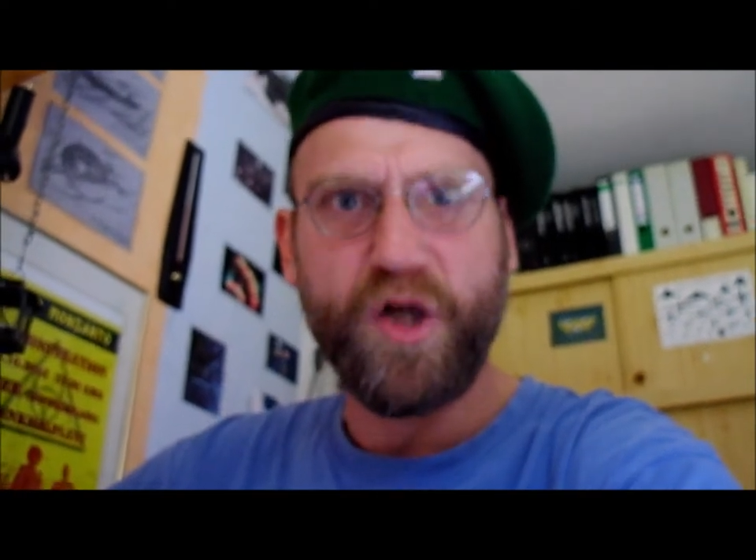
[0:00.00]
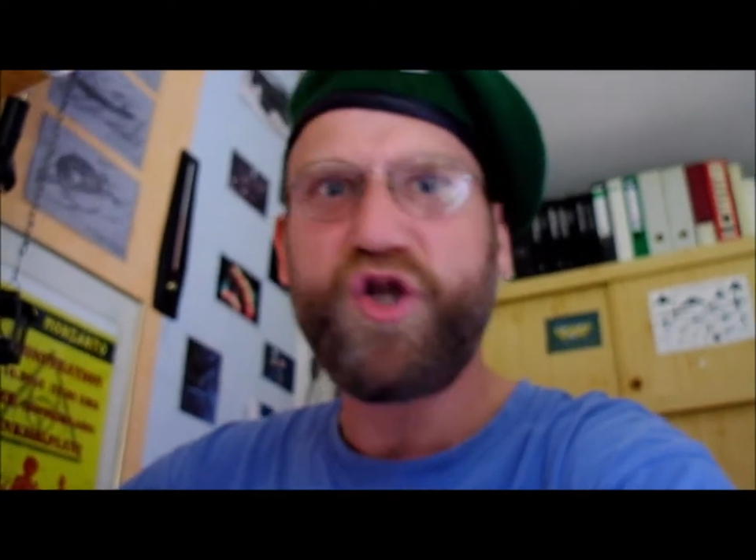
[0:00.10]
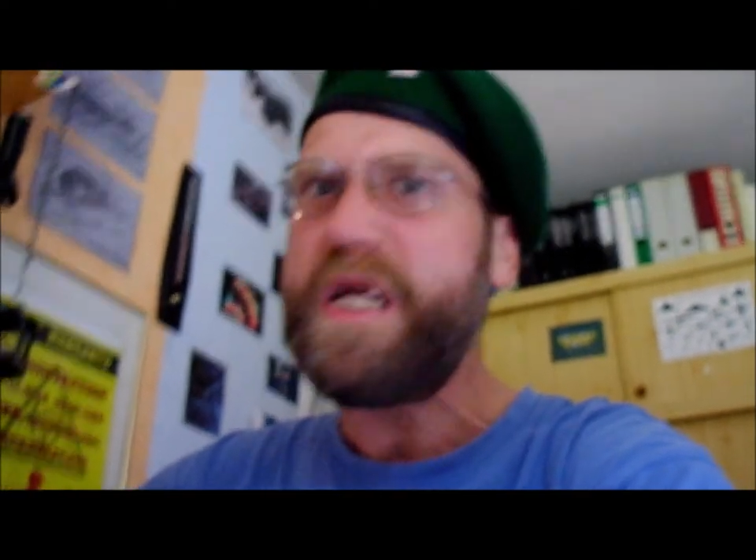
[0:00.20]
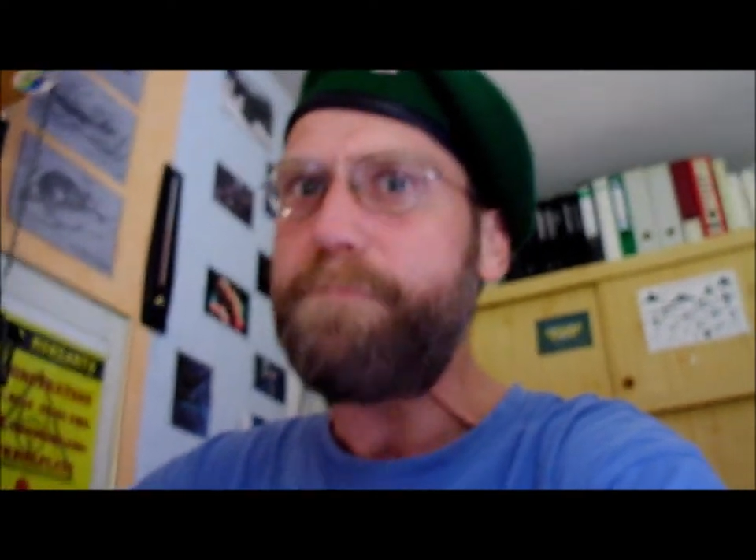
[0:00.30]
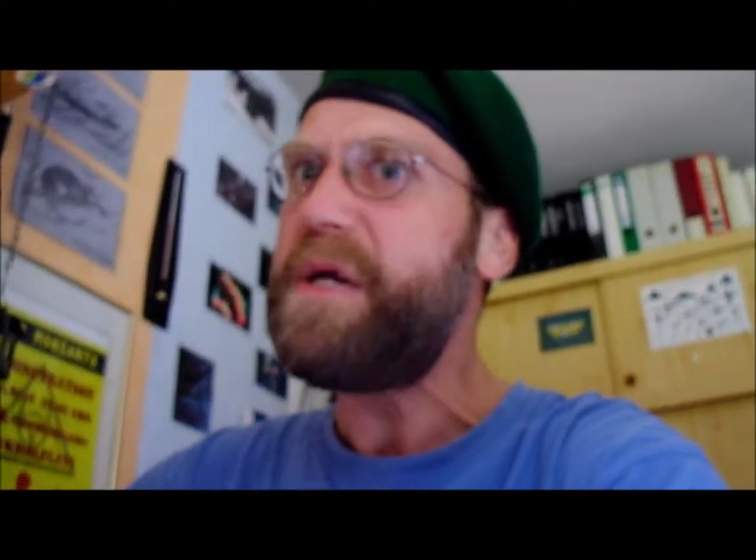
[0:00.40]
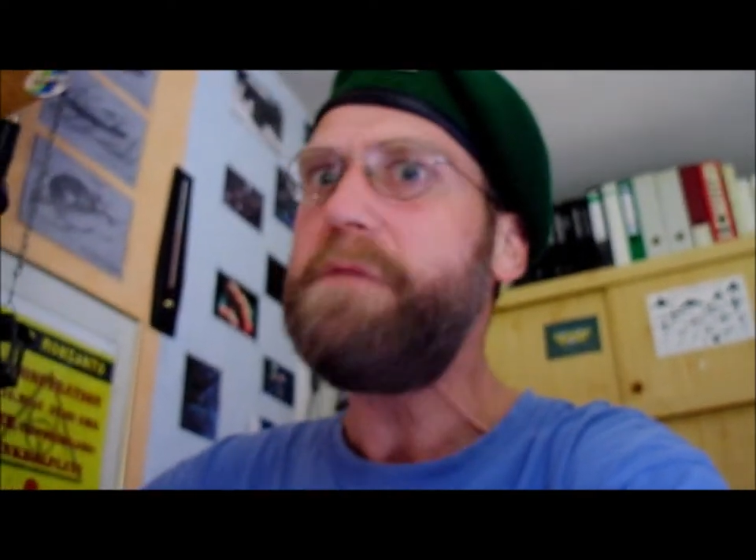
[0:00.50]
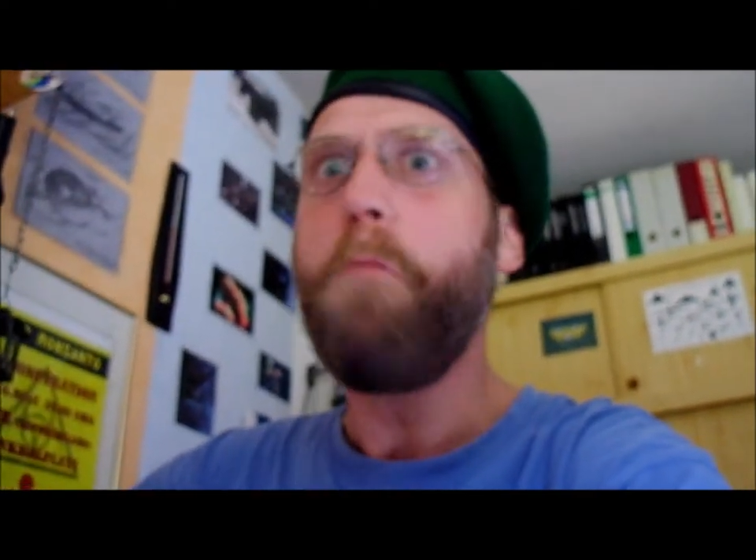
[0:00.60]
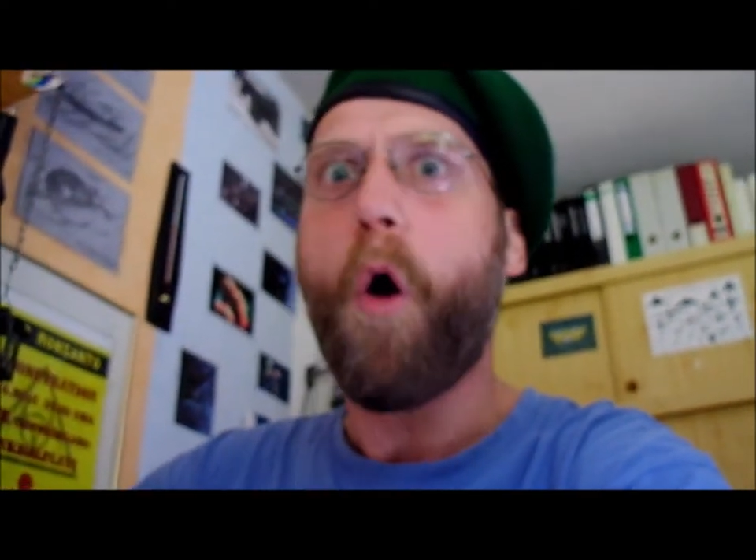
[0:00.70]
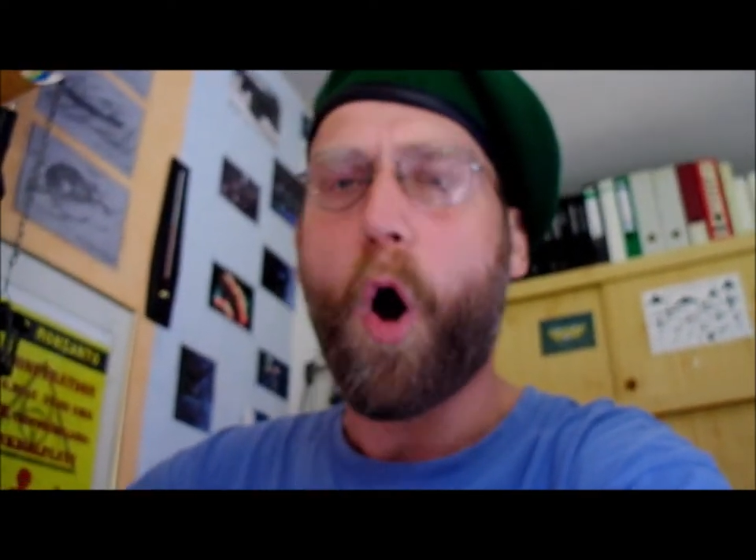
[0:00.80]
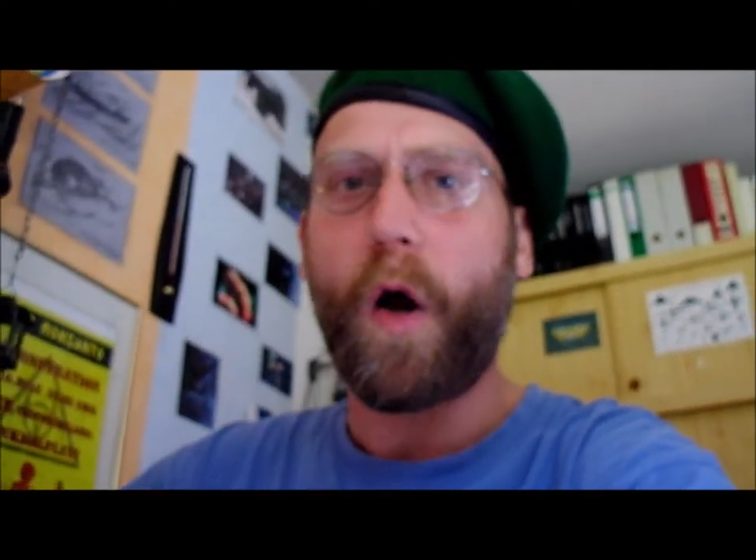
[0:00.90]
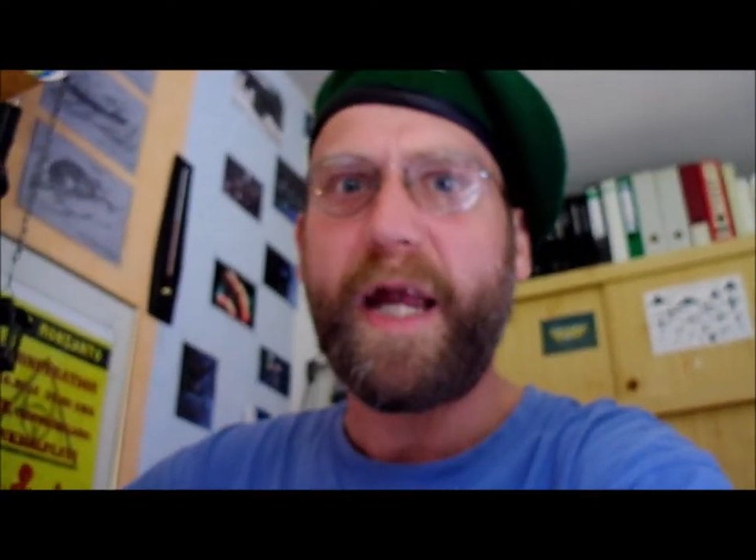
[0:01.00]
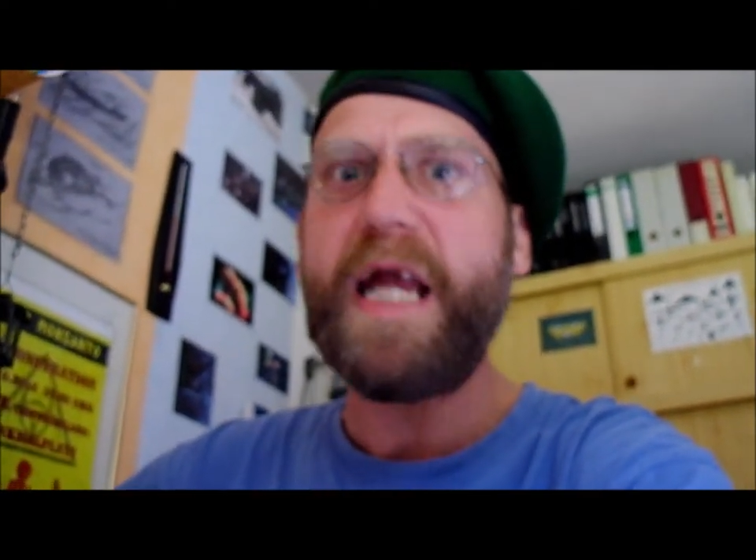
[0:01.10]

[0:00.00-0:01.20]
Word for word: GP Morgan,